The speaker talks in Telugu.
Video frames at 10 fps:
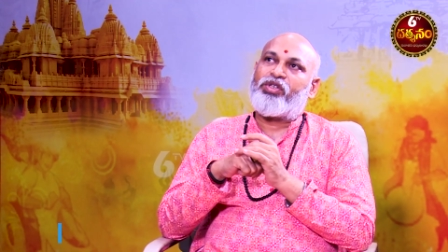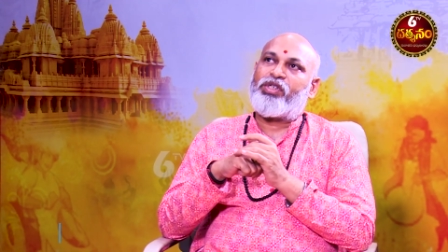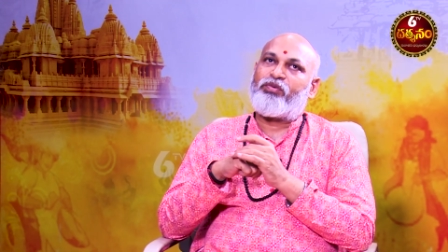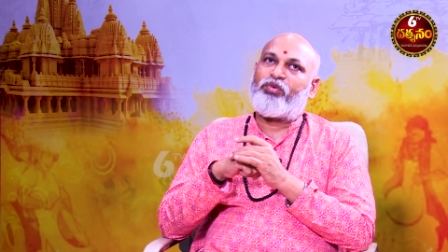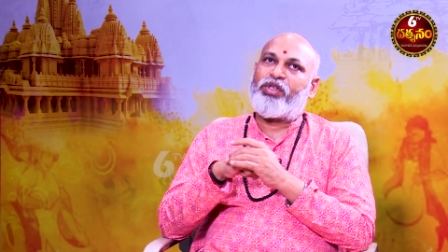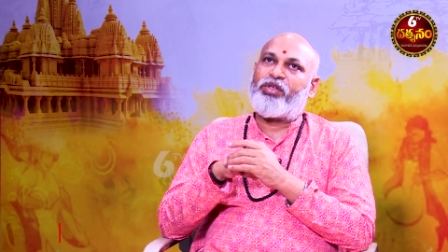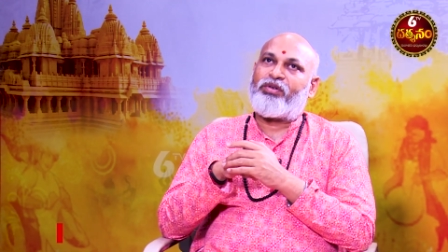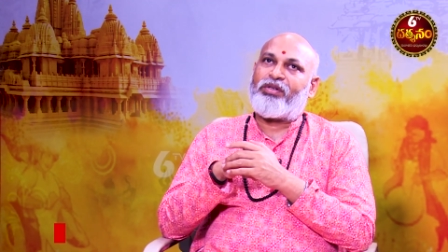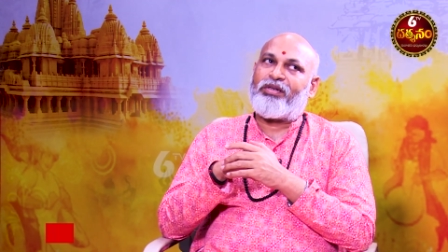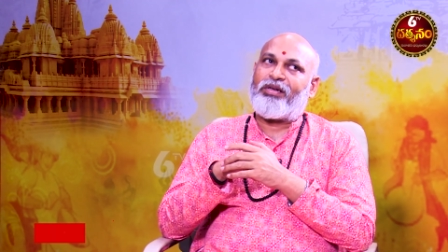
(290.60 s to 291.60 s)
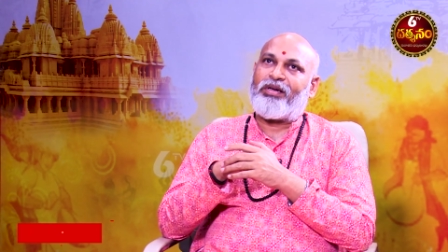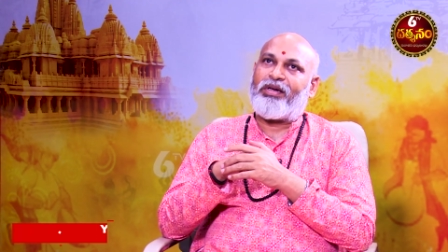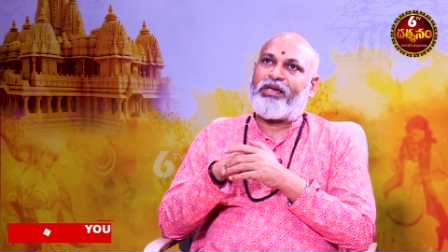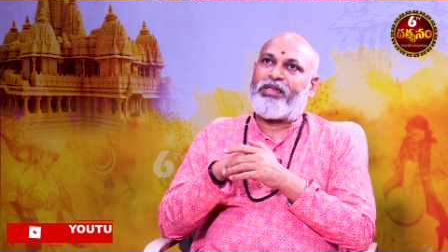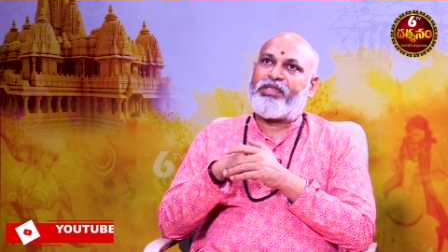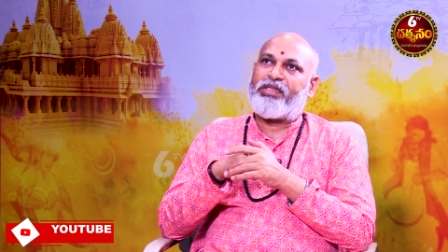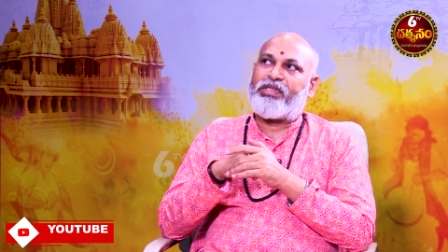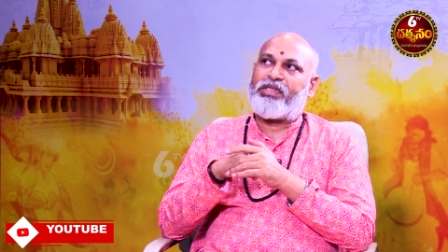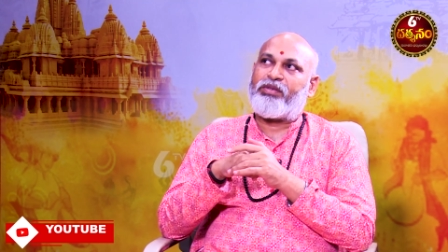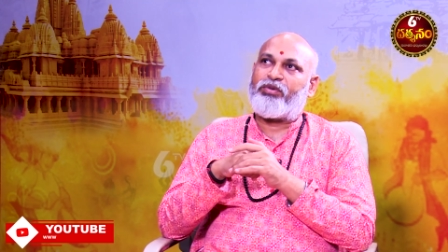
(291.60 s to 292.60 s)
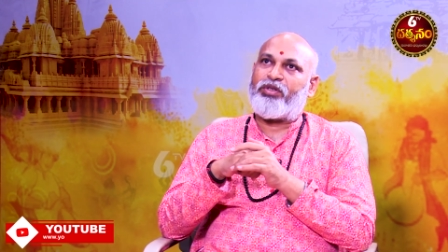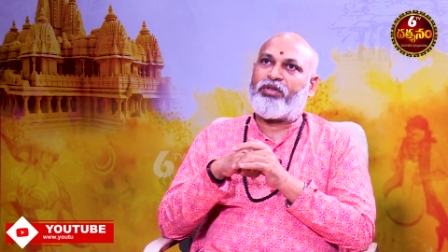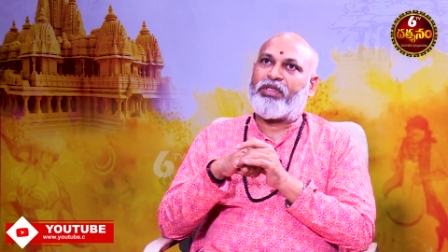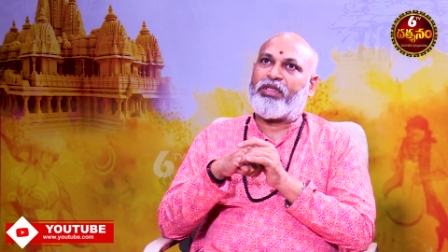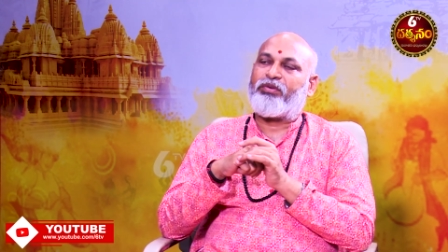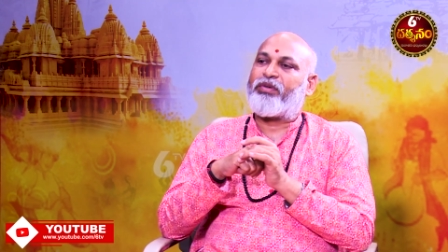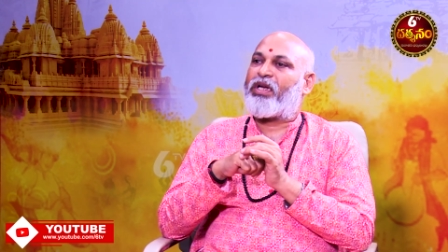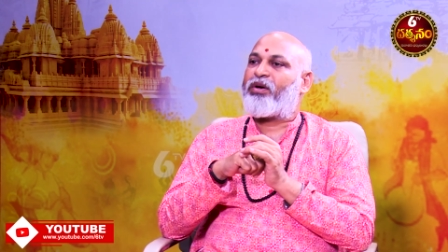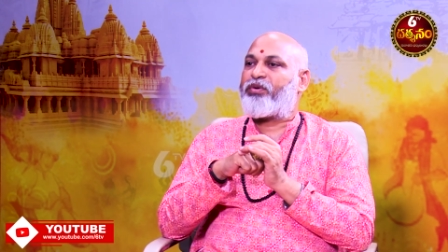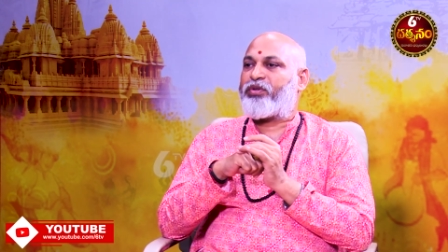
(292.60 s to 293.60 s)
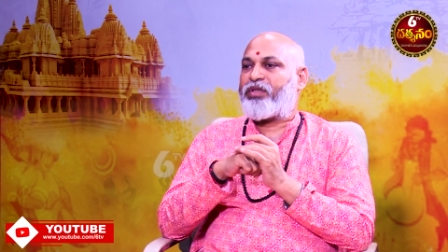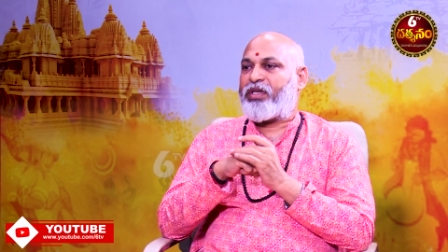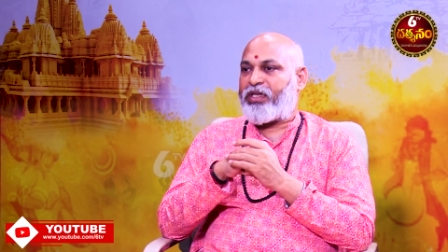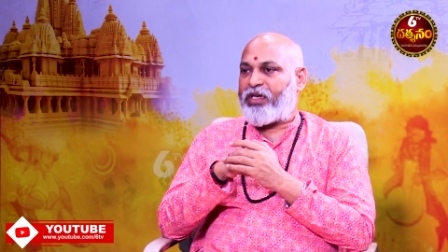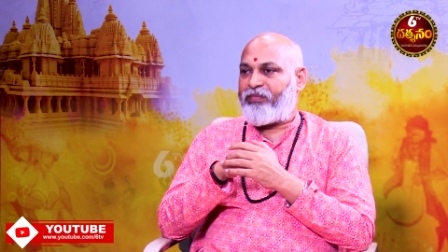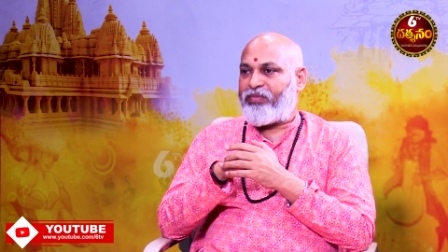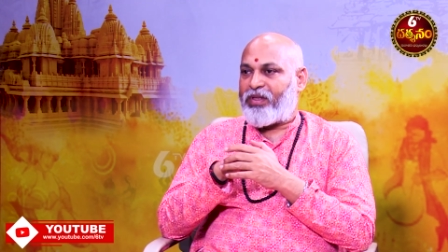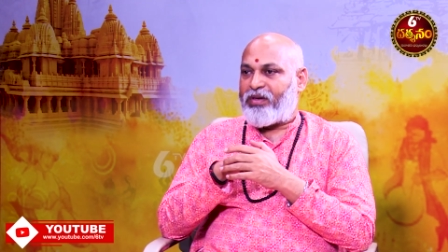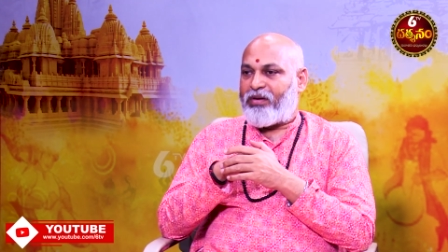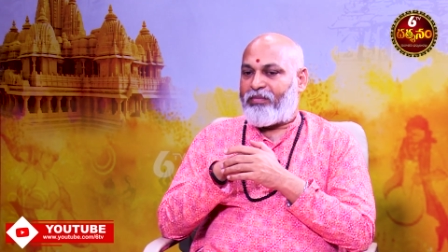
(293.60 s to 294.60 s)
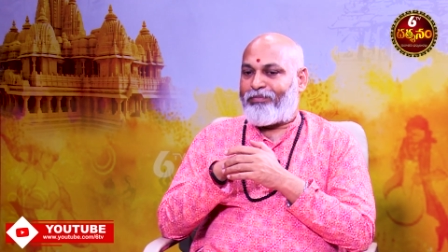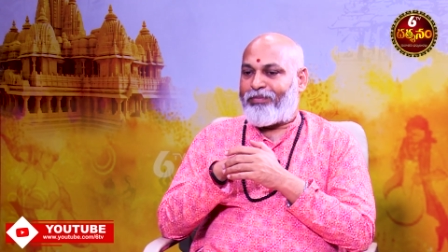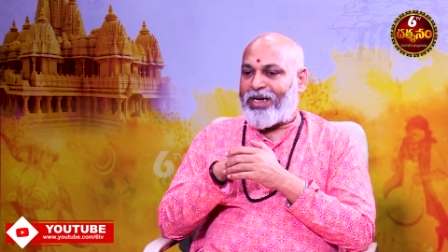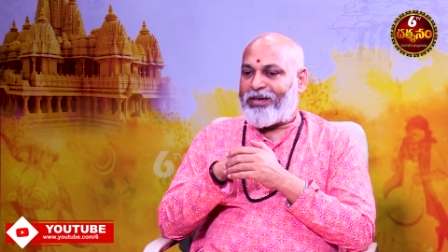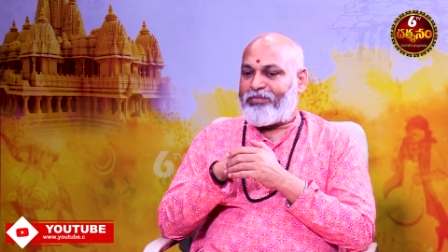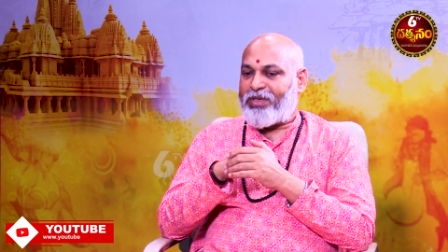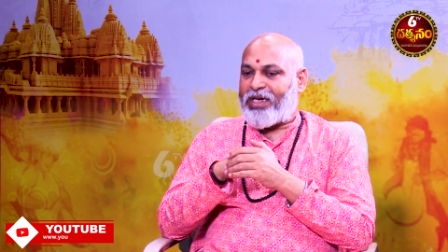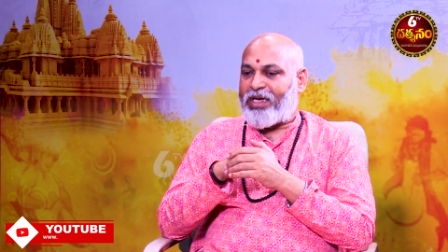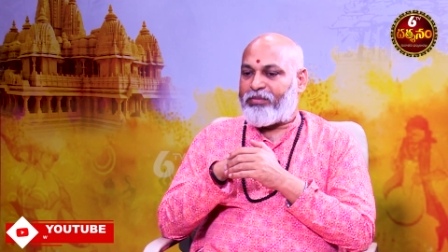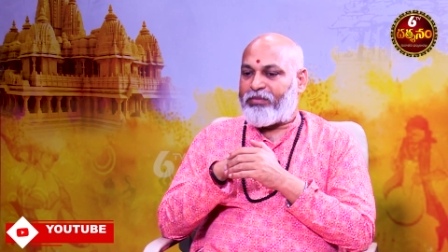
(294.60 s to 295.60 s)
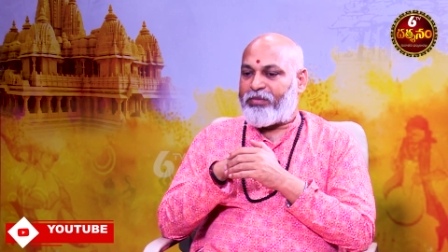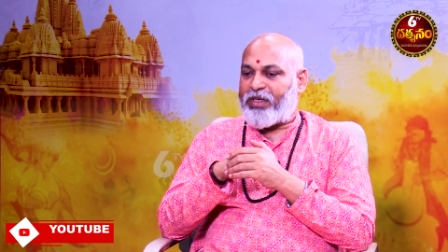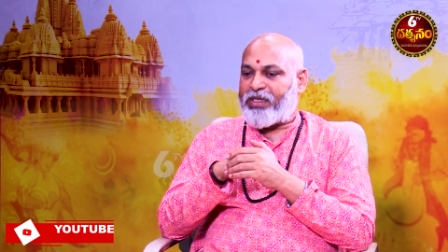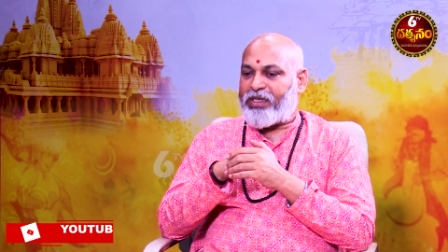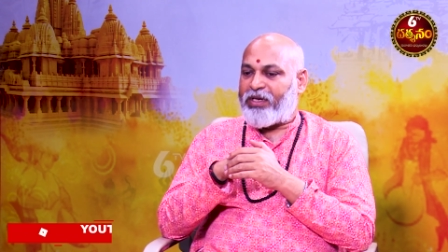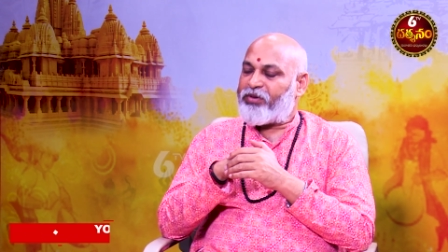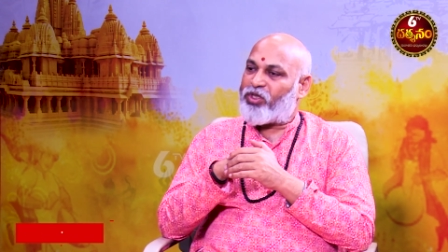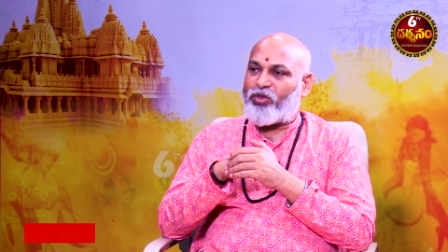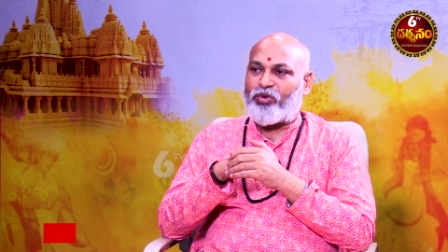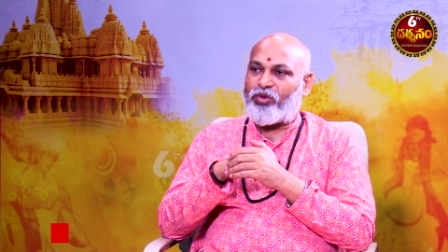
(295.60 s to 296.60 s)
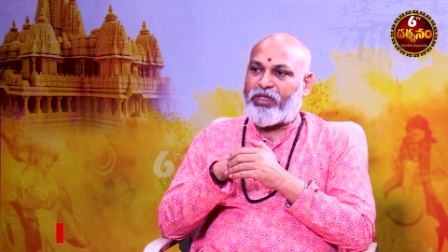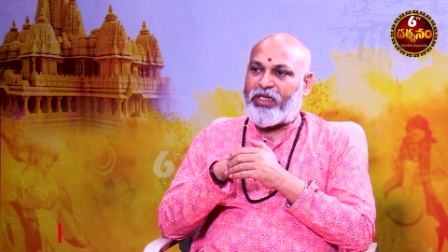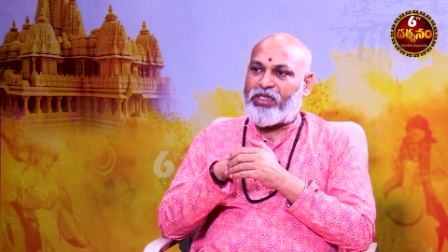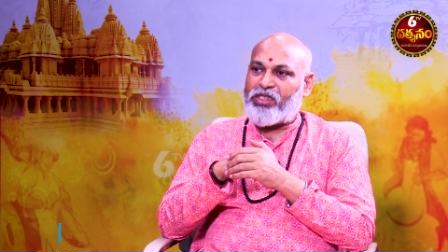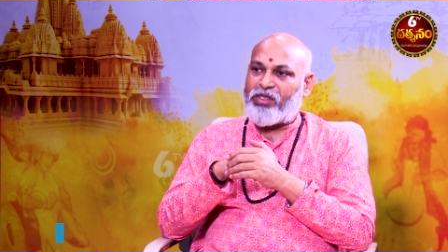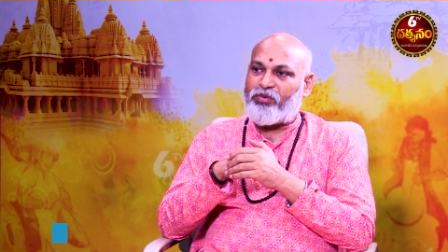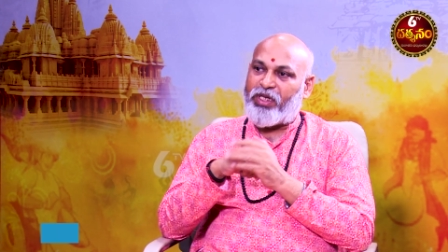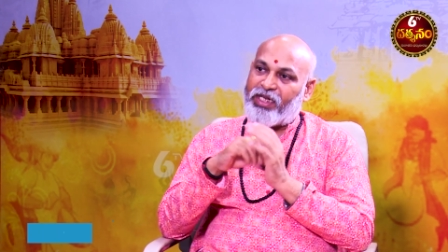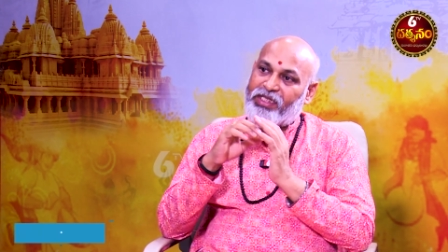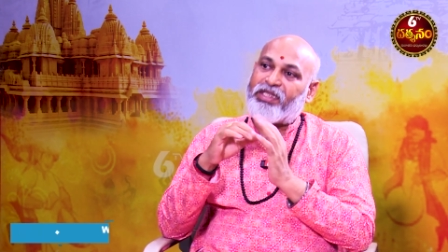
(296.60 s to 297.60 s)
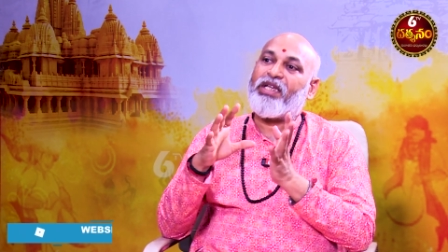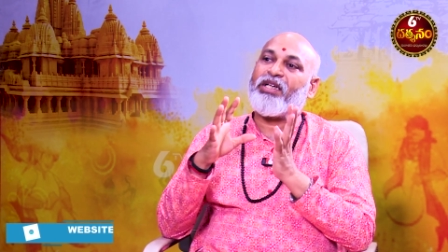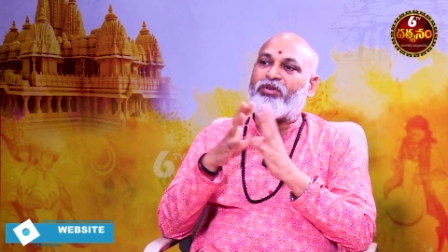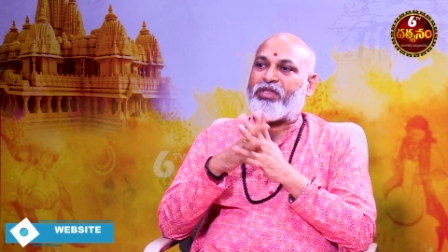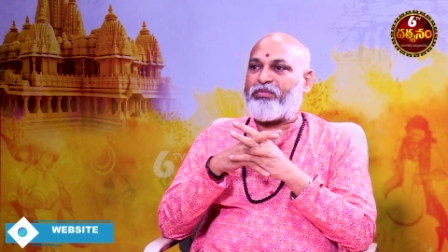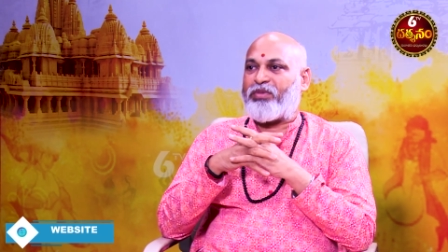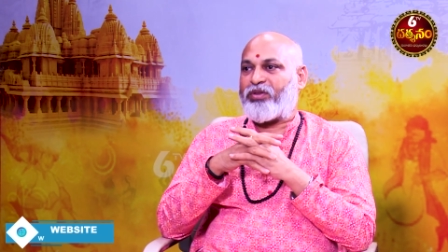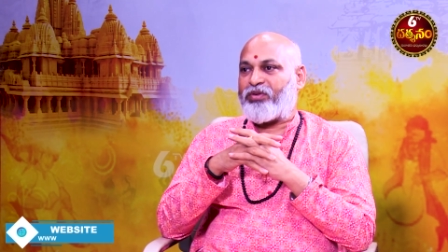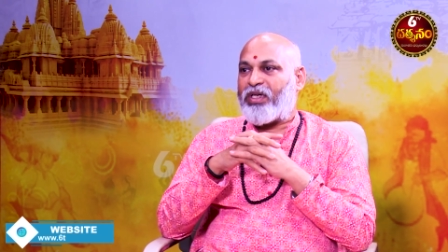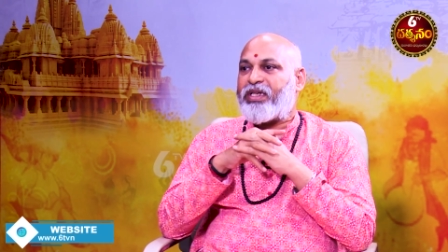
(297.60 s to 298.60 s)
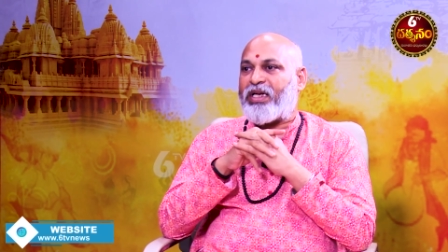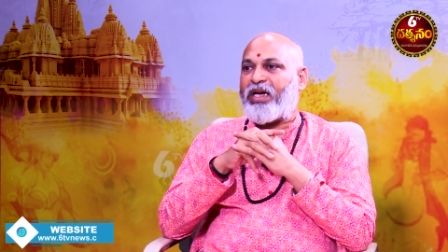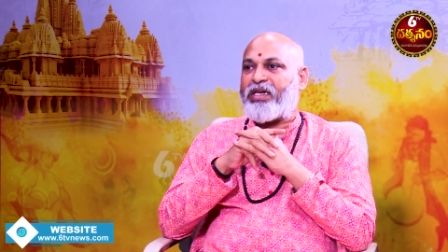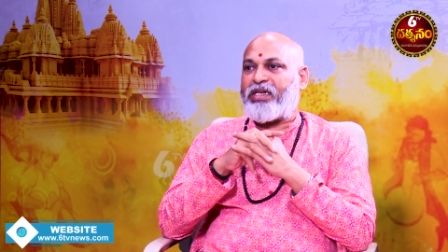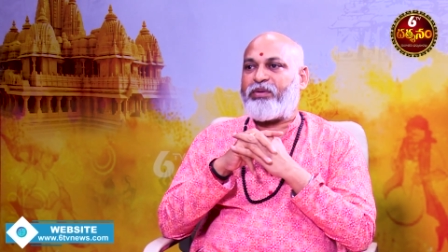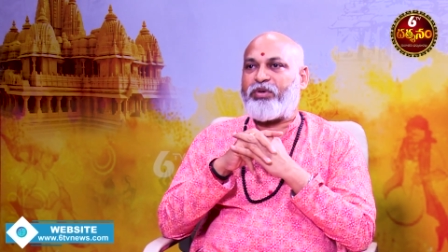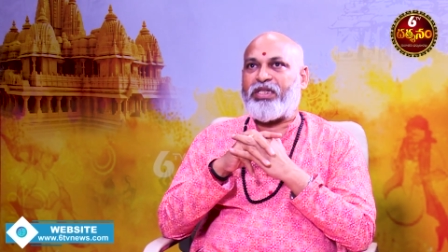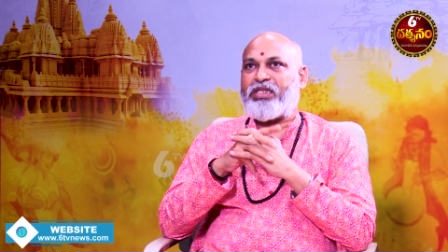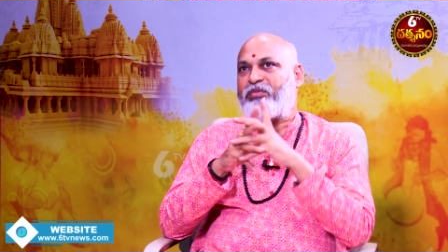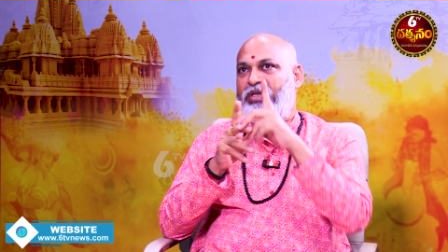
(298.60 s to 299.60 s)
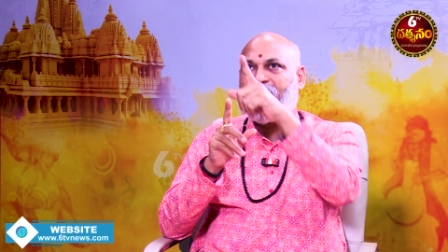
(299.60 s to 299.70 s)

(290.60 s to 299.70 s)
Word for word: శివుడి యొక్క ఎనర్జీ శివుడి యొక్క తత్వం ఎలా ఉంటుందంటే మనం కర్మ బట్టే అవి జరుగుతుంటాయి శివుడి ఎనర్జీ దానికి అవసరం పడుతుంది అంటే ఎలా అంటే ఇప్పుడు ఎగ్జాంపుల్